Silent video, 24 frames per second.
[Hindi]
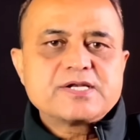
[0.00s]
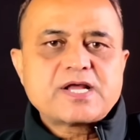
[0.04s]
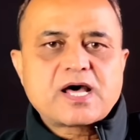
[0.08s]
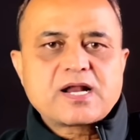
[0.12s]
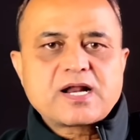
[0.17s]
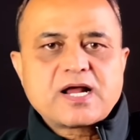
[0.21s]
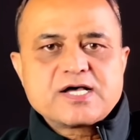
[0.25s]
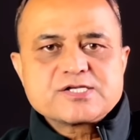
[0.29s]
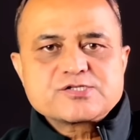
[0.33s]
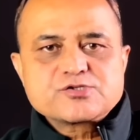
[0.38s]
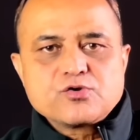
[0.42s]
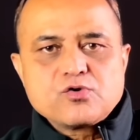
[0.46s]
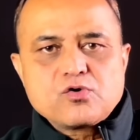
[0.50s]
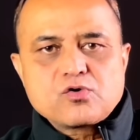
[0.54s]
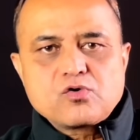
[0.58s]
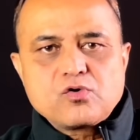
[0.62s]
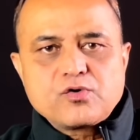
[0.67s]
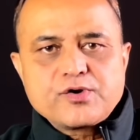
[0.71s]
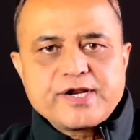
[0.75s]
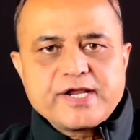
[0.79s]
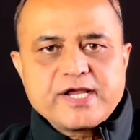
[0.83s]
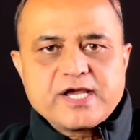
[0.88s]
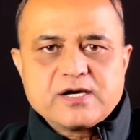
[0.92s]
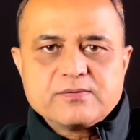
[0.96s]
नाराज
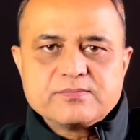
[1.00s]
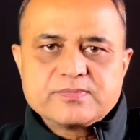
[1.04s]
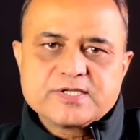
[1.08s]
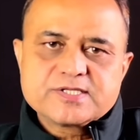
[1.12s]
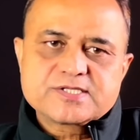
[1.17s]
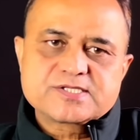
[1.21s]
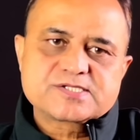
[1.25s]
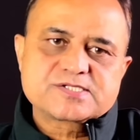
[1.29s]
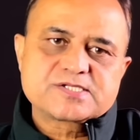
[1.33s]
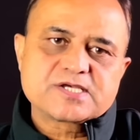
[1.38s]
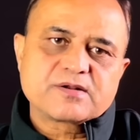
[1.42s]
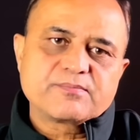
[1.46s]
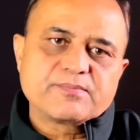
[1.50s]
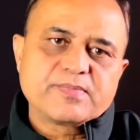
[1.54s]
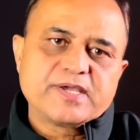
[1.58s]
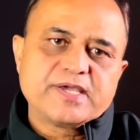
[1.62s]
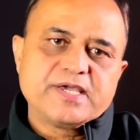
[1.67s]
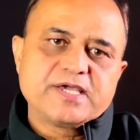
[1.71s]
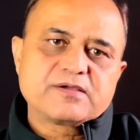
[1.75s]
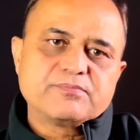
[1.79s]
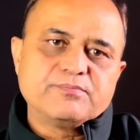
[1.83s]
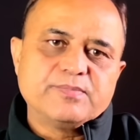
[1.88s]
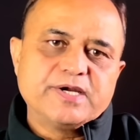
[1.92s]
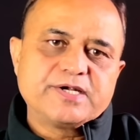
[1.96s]
लोगों ने अमृतसर में
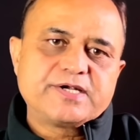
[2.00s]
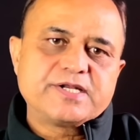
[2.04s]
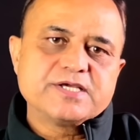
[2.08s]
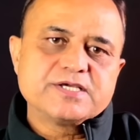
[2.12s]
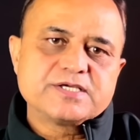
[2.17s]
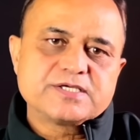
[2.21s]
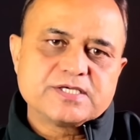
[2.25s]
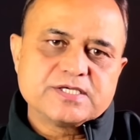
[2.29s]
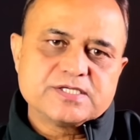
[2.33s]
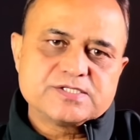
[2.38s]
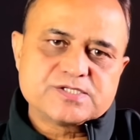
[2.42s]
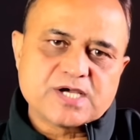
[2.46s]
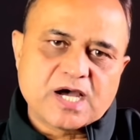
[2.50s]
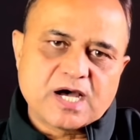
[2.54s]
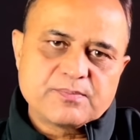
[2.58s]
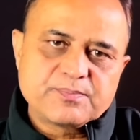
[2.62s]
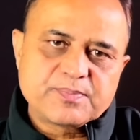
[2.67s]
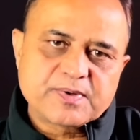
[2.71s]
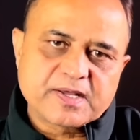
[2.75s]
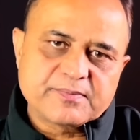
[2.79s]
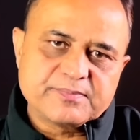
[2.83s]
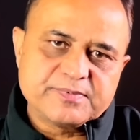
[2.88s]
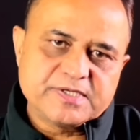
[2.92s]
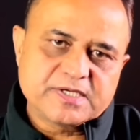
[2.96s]
एक मीटिंग की जहां
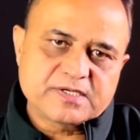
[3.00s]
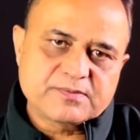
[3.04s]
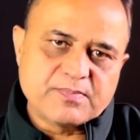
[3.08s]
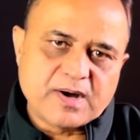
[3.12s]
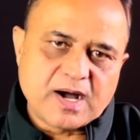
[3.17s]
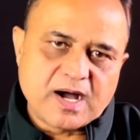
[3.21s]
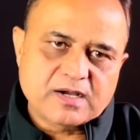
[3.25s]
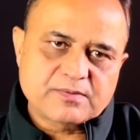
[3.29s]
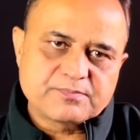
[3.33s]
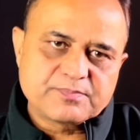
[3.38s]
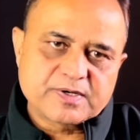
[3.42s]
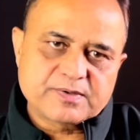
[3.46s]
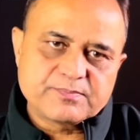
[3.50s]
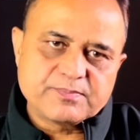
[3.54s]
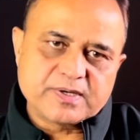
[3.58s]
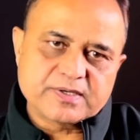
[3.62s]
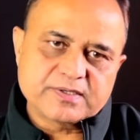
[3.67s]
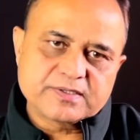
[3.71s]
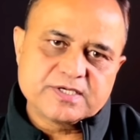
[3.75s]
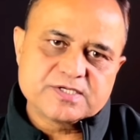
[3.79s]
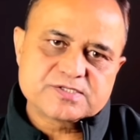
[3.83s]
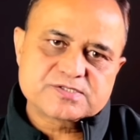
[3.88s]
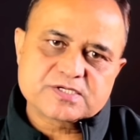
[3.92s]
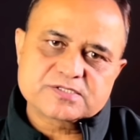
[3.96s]
पर अभी एक भाग पर
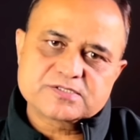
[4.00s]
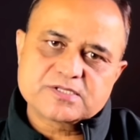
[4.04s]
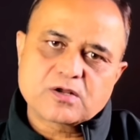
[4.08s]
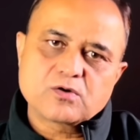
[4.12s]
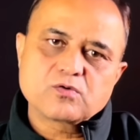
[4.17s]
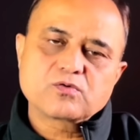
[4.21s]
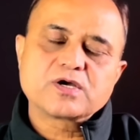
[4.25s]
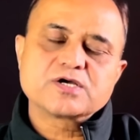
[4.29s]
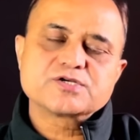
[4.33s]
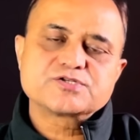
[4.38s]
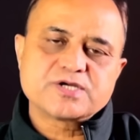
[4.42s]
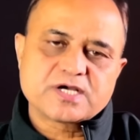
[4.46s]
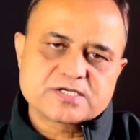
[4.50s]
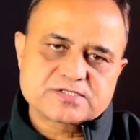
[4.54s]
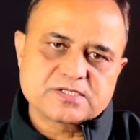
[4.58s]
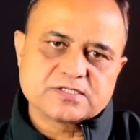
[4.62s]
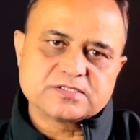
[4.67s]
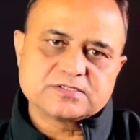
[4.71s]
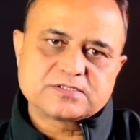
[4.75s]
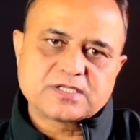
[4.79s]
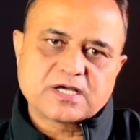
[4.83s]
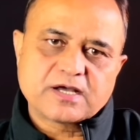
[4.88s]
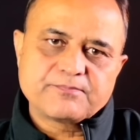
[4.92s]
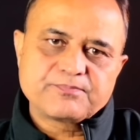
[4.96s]
भंगी सरदारों का
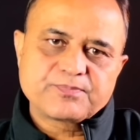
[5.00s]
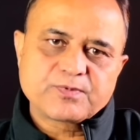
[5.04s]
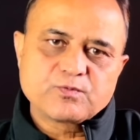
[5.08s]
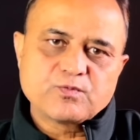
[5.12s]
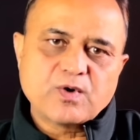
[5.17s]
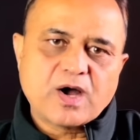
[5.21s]
शासन था